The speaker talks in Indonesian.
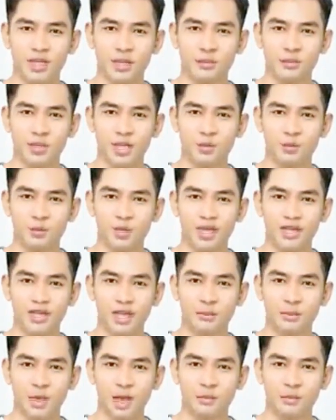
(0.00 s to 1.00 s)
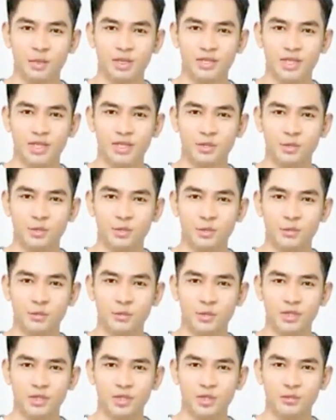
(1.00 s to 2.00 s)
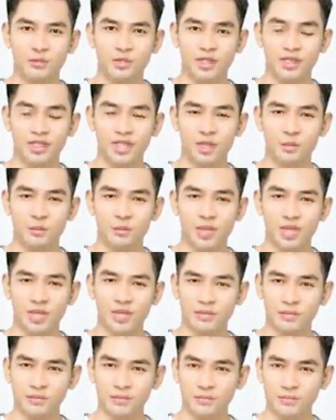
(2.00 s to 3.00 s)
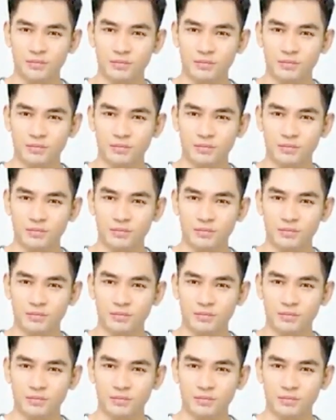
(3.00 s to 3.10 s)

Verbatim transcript: Dan semua ini tergantung pada keinginan tuannya,